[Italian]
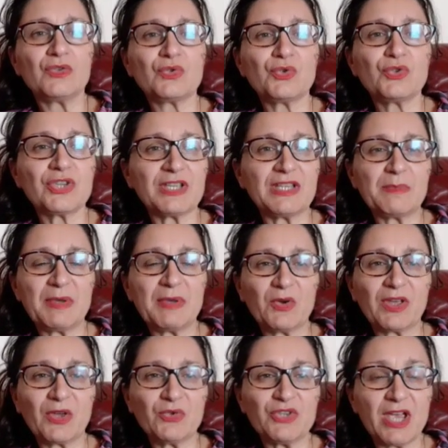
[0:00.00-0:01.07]
Succede
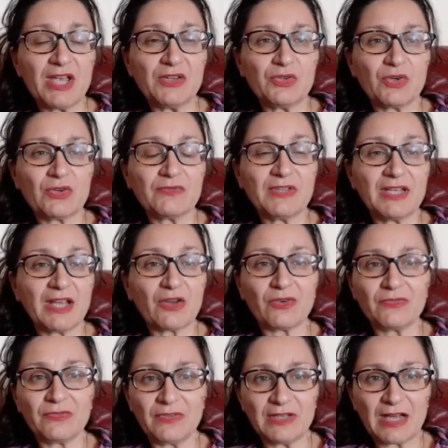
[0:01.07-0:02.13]
però che Eugenio viene
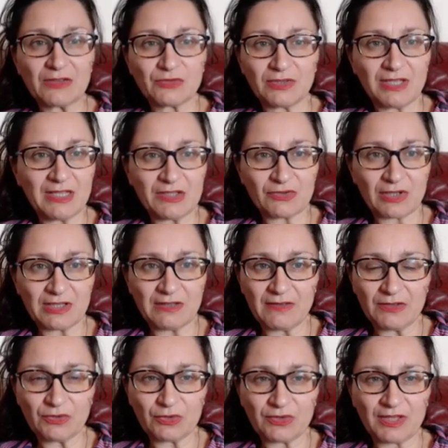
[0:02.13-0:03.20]
confinato nell'isola di
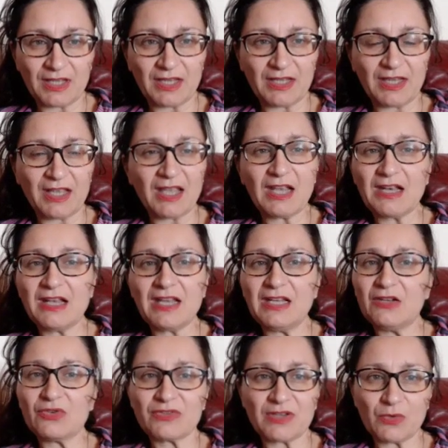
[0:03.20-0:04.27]
Ventotene e
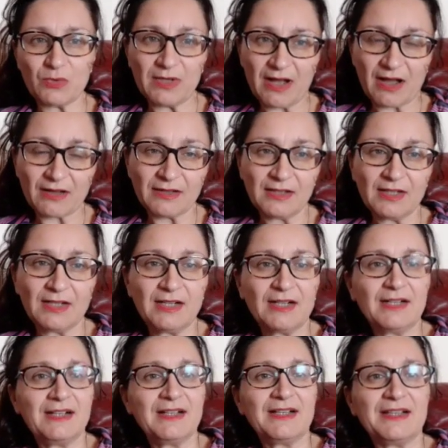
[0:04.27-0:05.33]
lei lo seguirà.
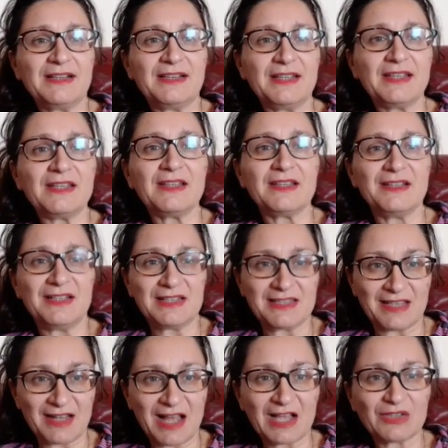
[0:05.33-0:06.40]
Lì
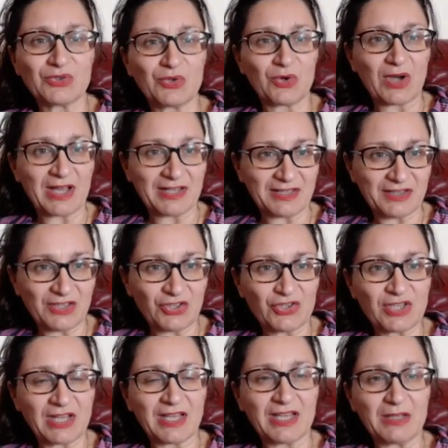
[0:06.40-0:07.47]
inizieranno a
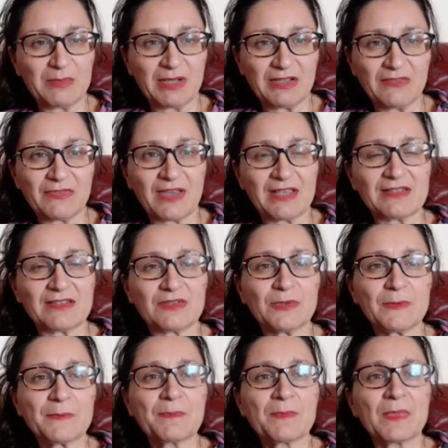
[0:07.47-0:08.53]
redigere il
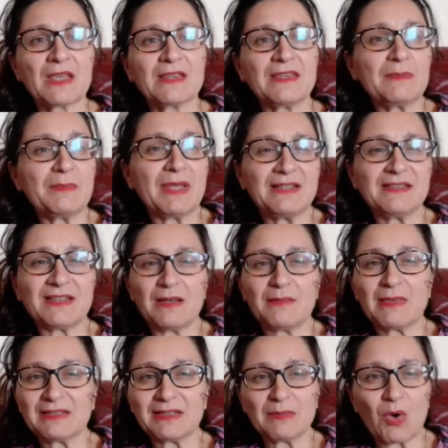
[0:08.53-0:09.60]
manifesto, nel mentre il
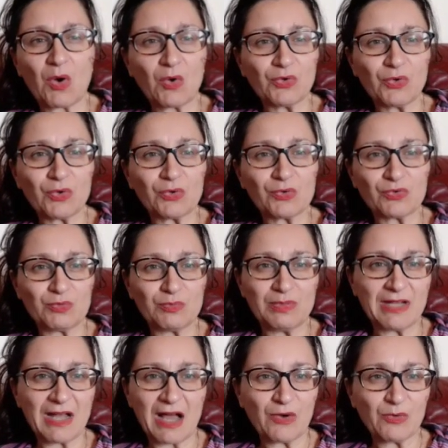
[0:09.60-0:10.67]
matrimonio
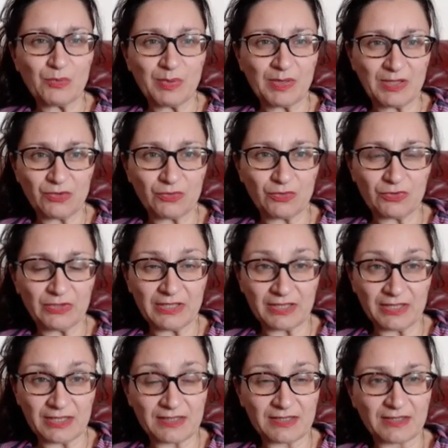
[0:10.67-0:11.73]
subirà un periodo di
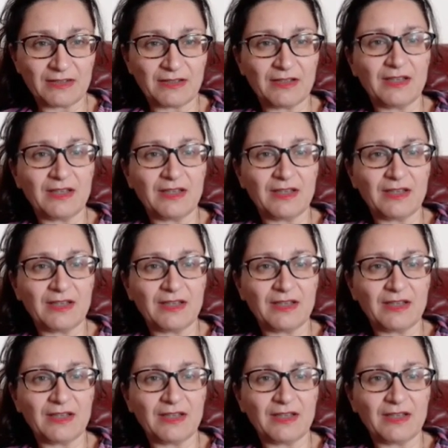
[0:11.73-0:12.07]
crisi.